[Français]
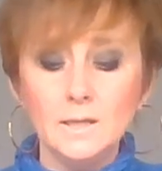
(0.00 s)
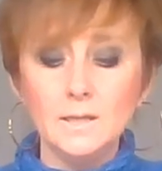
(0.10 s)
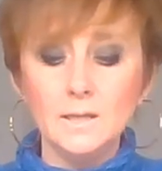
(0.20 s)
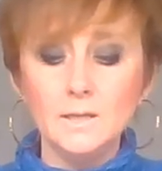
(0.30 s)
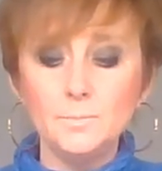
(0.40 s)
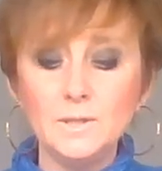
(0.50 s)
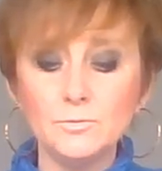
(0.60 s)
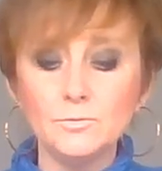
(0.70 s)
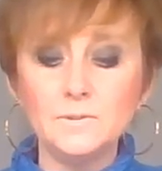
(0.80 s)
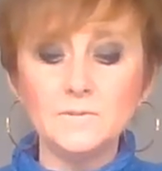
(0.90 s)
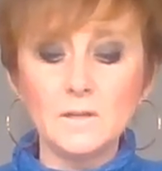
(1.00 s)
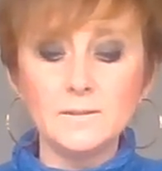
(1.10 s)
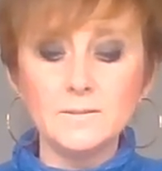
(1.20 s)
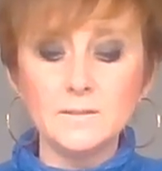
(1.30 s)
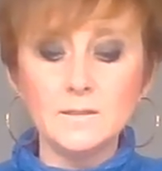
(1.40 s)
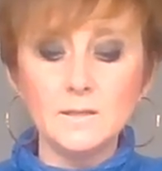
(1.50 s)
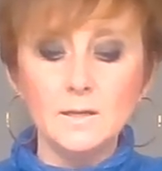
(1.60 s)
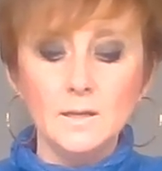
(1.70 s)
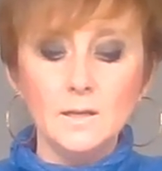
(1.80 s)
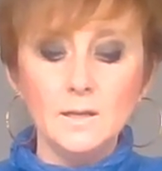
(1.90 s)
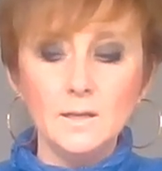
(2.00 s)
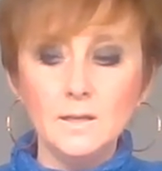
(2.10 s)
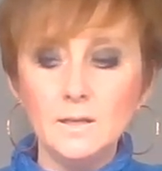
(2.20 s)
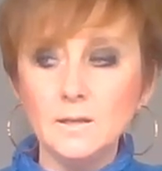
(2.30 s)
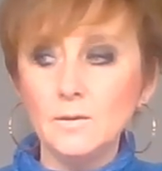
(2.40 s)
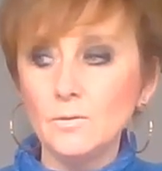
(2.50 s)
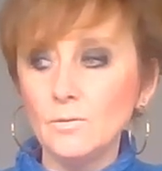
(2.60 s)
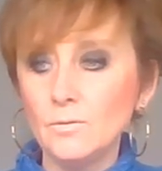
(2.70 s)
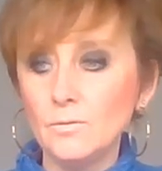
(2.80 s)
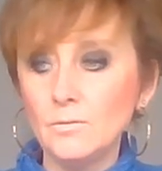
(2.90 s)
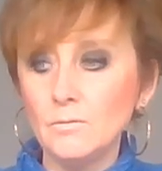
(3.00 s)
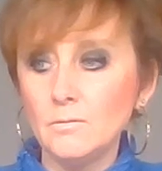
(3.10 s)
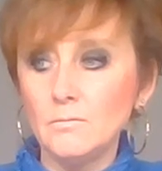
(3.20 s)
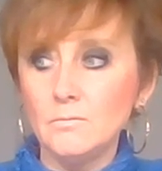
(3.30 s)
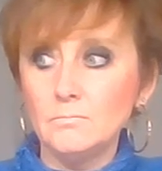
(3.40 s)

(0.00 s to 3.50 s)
elle est pleine de vitalité, elle est euh,